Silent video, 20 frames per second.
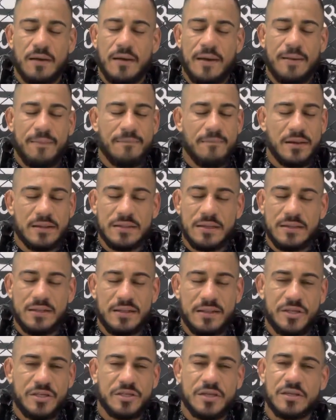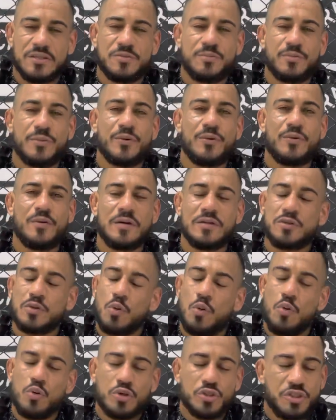é, mandando energias boas,
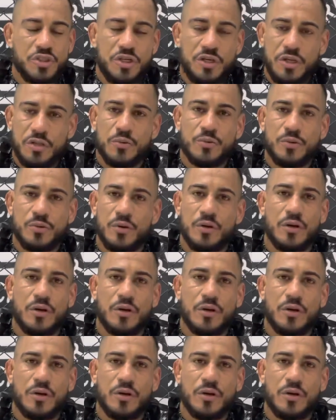curtindo